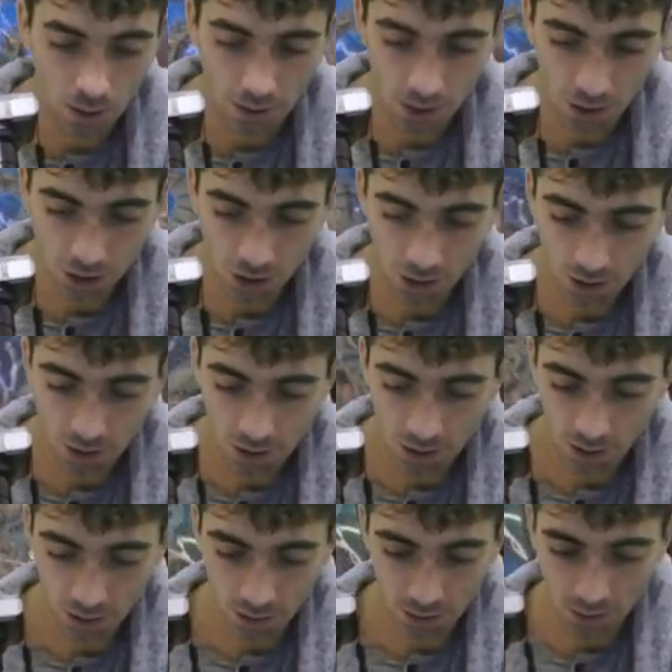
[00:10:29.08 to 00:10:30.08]
da
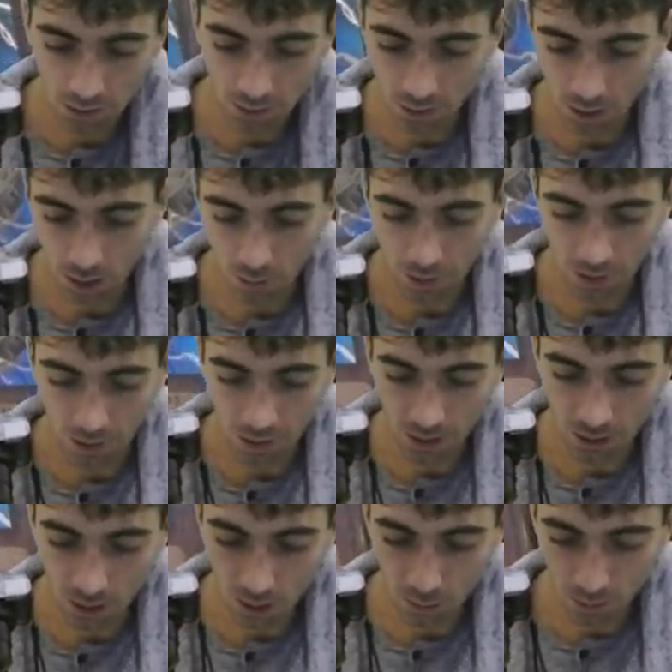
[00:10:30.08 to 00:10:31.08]
CT, roba
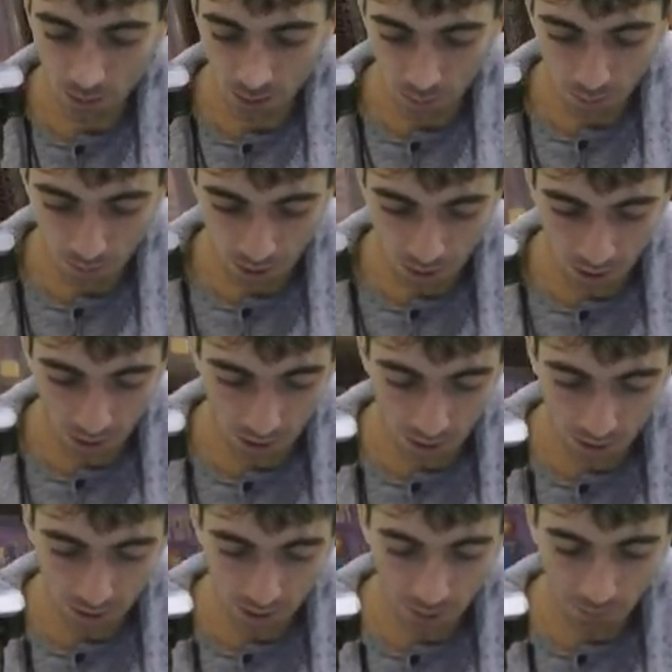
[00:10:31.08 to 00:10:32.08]
random da
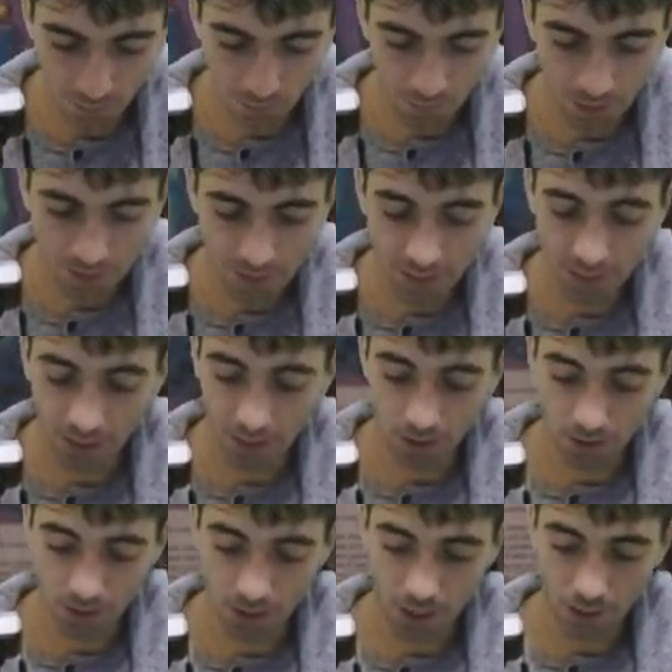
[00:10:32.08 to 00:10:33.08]
Blar,
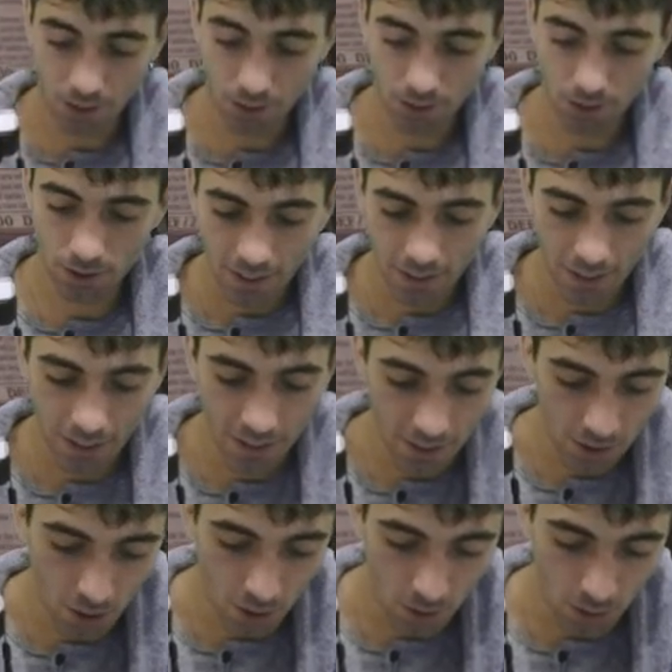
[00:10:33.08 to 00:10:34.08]
Stickhouse Neos, che
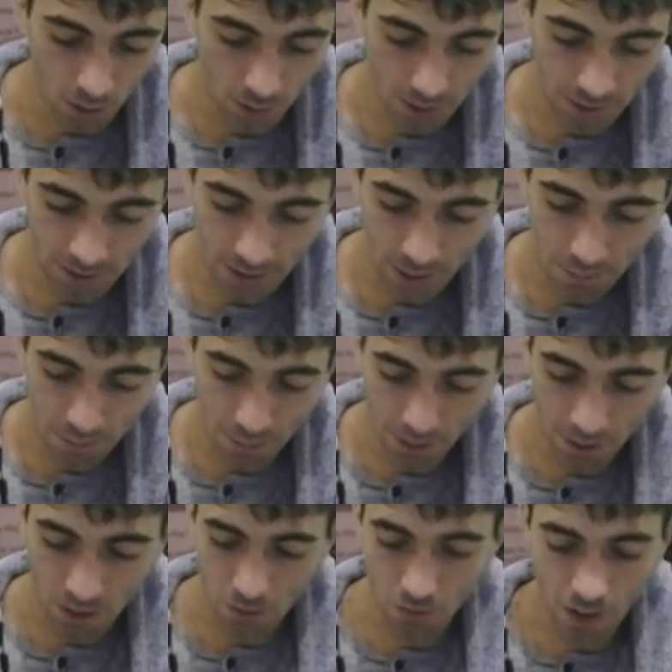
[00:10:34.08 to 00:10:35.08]
sono di una stampa
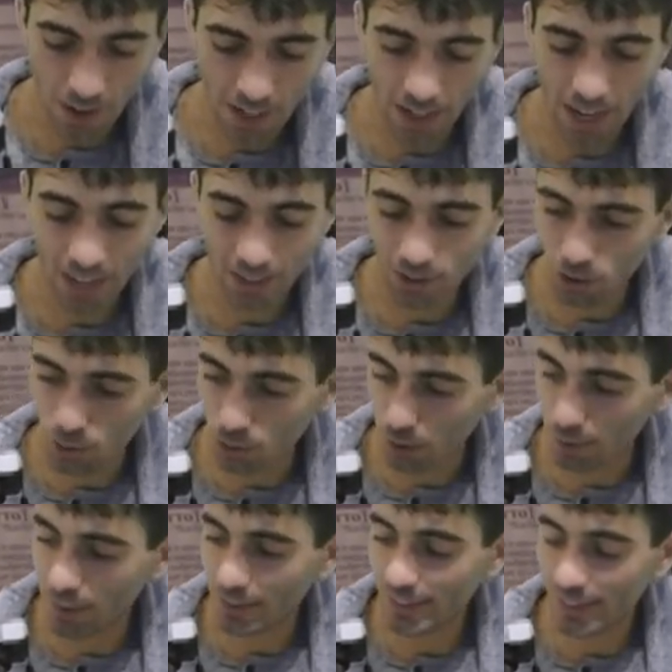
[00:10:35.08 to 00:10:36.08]
che non vale
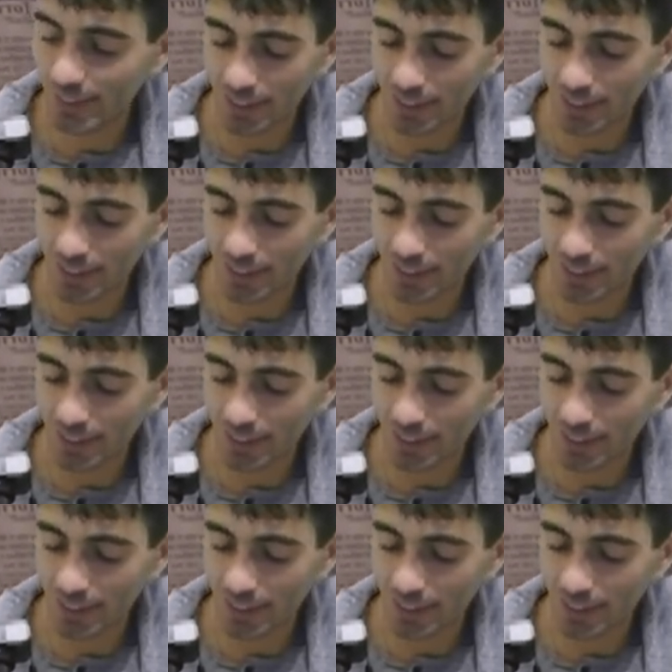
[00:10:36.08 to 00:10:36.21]
assolutamente